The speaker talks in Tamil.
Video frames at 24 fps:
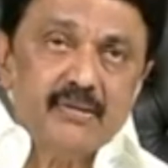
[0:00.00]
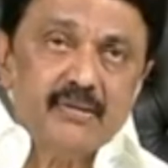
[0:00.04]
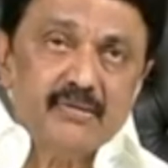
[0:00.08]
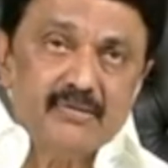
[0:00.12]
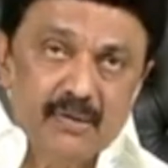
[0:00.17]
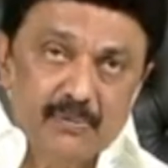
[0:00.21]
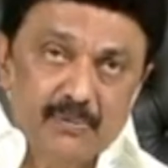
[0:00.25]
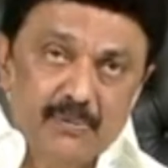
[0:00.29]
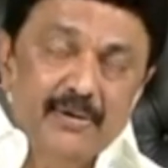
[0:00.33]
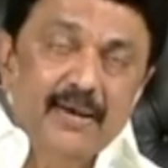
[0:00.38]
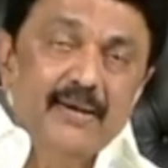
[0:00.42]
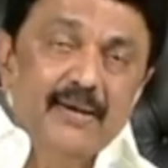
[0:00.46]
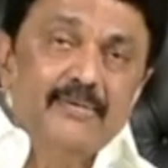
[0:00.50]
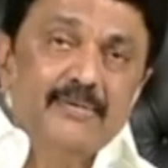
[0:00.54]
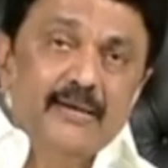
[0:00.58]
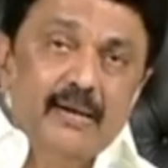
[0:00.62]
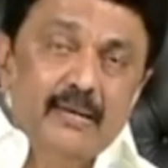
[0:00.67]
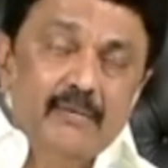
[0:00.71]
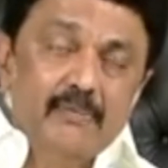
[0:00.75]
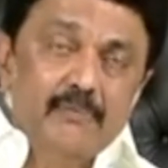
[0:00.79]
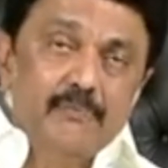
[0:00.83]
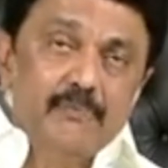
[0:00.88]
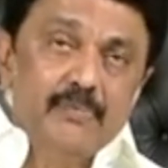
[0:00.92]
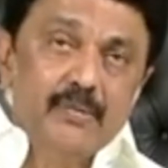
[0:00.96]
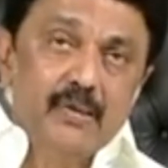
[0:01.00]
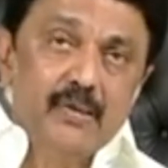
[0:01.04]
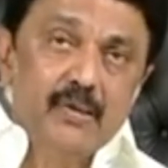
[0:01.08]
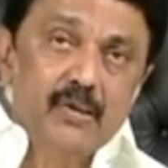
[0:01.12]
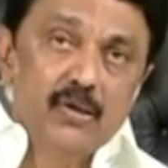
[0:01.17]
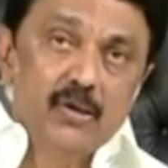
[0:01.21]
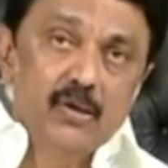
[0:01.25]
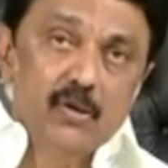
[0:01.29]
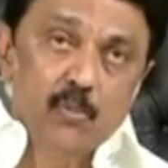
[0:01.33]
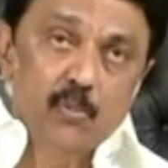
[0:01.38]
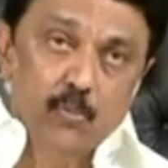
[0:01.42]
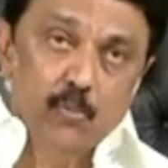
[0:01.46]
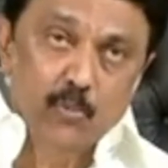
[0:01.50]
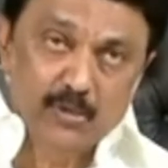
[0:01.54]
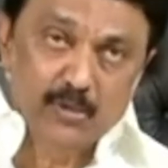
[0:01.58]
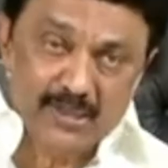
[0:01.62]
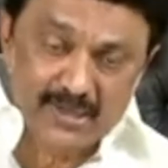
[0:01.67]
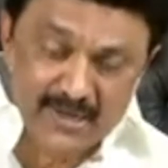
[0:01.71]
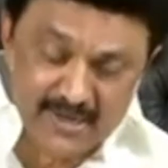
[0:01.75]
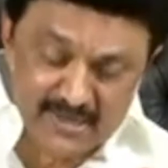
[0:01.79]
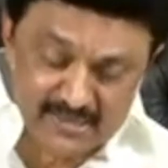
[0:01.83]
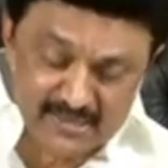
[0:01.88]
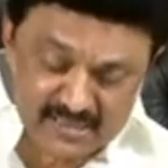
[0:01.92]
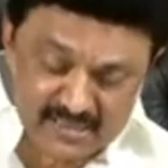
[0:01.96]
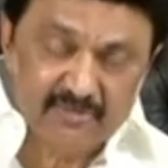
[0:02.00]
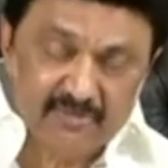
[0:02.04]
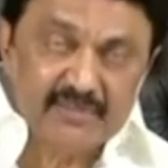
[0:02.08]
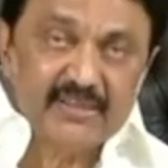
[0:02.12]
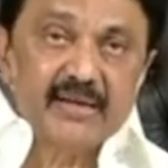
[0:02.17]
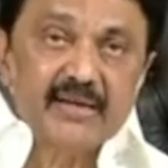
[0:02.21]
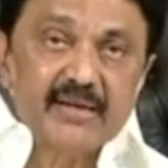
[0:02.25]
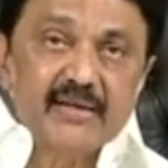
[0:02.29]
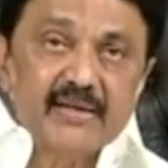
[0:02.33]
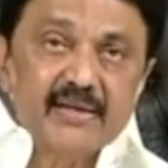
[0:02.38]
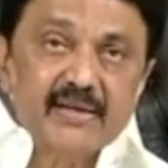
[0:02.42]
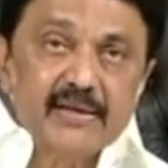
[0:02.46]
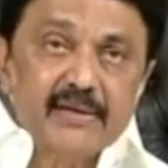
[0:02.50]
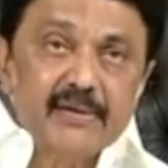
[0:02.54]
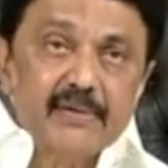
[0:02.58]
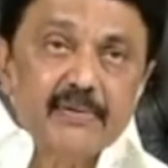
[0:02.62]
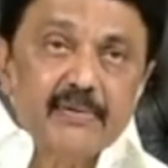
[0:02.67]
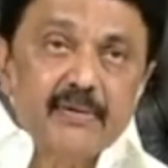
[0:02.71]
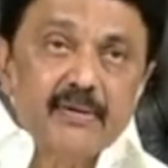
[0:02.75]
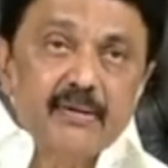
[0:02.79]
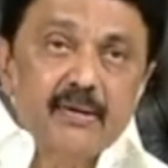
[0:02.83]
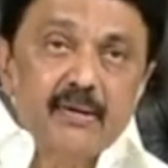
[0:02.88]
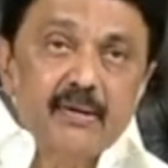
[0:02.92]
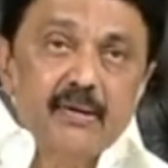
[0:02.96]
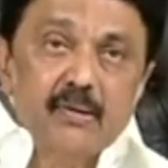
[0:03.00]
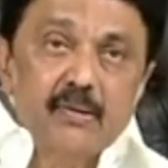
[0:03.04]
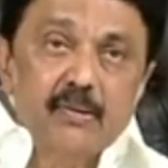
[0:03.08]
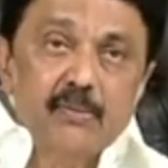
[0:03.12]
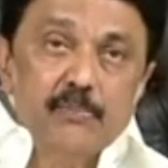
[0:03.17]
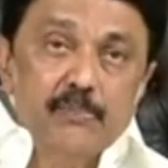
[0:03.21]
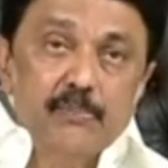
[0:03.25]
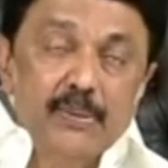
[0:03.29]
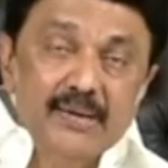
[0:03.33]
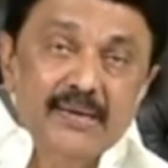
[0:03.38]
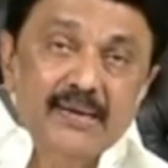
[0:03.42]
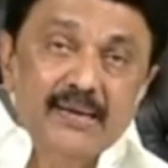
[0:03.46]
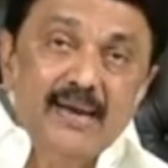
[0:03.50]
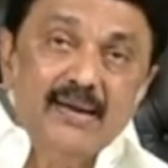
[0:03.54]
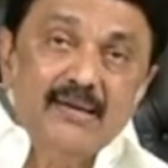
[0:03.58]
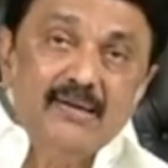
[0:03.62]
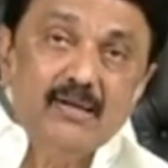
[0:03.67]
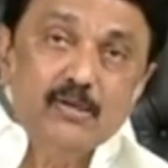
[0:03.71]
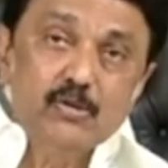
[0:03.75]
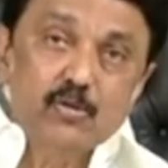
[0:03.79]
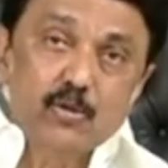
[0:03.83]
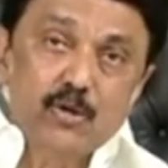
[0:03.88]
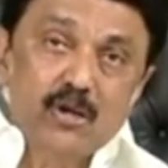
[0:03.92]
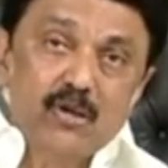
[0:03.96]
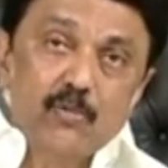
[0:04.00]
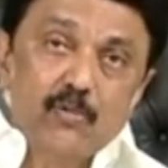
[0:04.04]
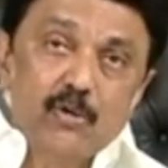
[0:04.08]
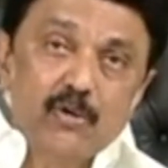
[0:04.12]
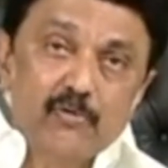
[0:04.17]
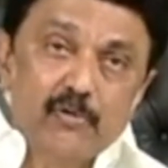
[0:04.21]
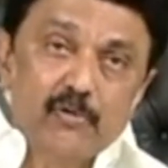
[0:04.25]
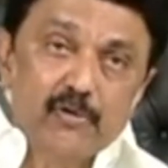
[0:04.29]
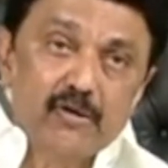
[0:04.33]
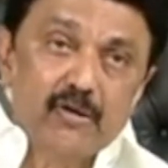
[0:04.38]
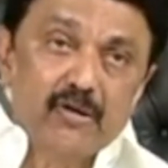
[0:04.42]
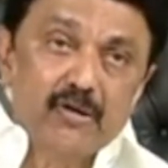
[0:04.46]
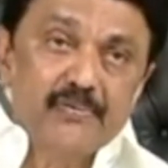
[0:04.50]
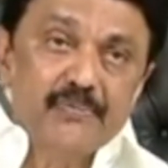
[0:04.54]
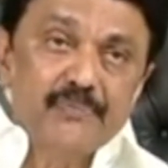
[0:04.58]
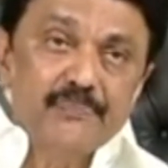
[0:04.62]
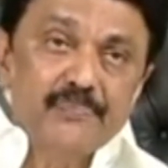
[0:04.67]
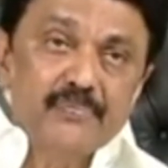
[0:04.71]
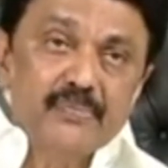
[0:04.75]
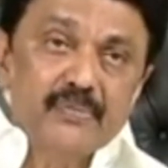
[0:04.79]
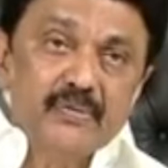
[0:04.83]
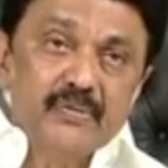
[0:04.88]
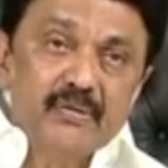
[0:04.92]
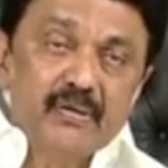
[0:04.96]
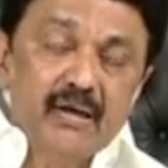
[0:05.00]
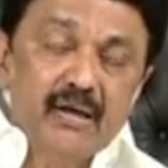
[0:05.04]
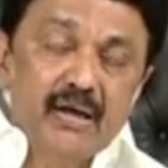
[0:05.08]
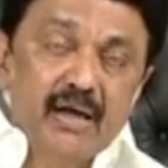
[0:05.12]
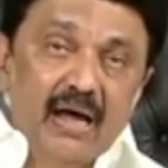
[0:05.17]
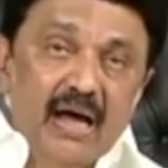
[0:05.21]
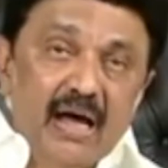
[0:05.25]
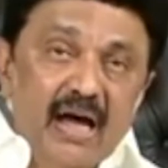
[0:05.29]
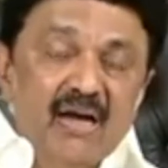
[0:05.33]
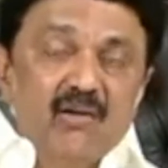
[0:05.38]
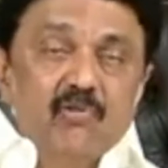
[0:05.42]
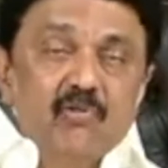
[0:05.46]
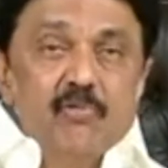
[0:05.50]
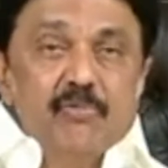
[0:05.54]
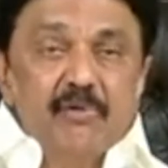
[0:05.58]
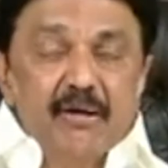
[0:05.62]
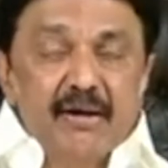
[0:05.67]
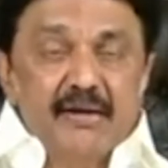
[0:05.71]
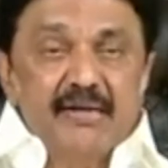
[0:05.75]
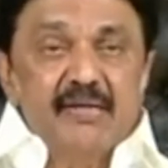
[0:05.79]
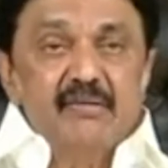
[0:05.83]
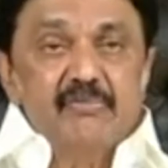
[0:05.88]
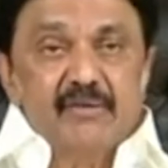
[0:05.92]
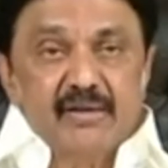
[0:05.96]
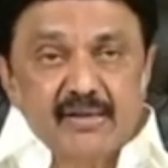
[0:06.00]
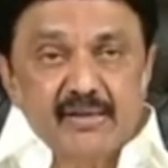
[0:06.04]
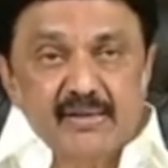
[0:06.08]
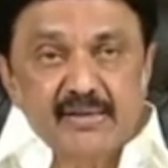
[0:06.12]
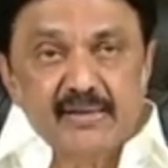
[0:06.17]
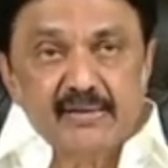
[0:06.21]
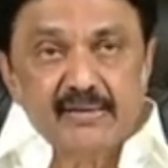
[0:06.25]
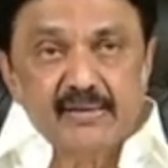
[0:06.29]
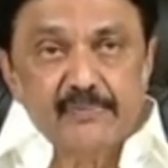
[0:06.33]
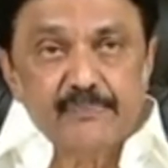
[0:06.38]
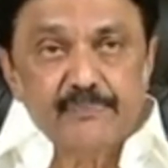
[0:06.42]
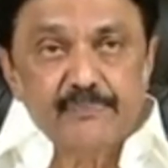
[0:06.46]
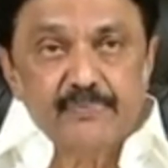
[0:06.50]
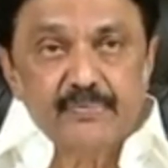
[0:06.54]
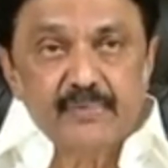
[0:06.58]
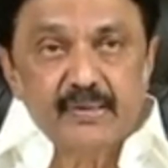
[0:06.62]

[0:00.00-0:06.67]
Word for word: தமிழ்நாட்டில் முதலீடு செய்வதற்கு பன்னாட்டு தொழில் முனைவோர்களும் ஆர்வம் காட்டி வருகிறார்கள்